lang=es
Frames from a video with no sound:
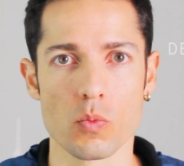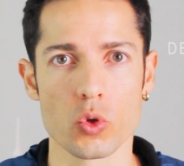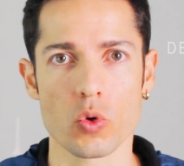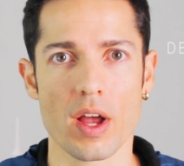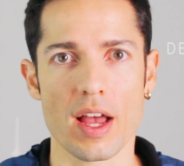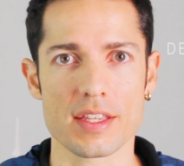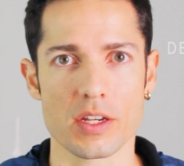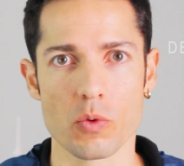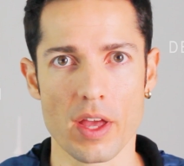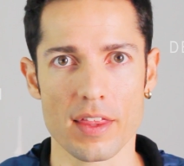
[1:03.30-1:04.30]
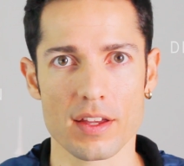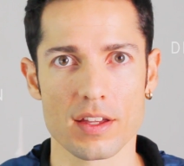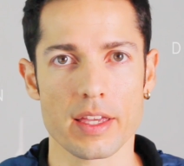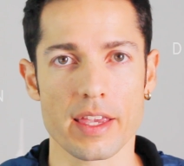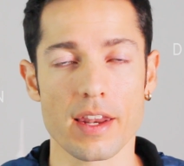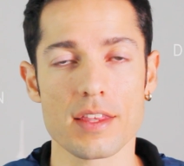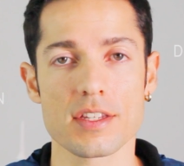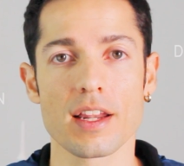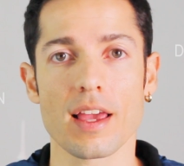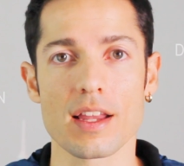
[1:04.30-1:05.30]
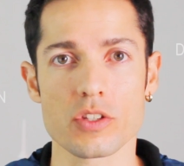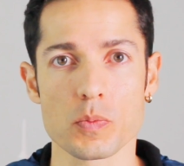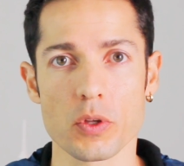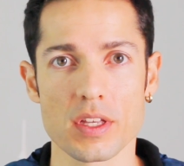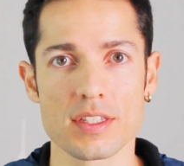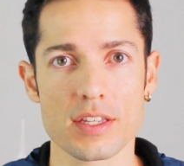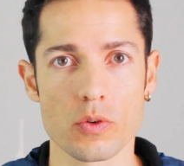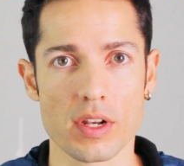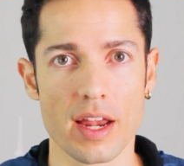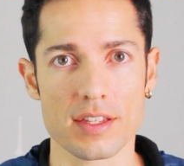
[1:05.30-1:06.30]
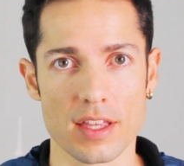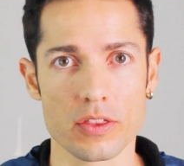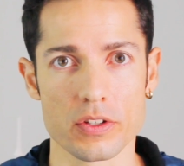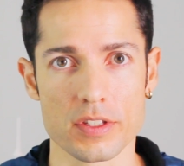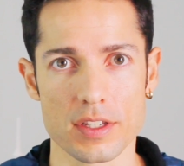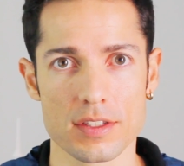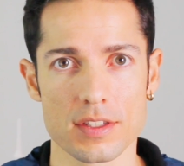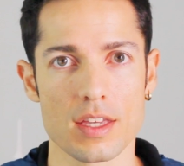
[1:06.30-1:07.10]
mutua asegurada, que quiere decir que las dos potencias nucleares de entonces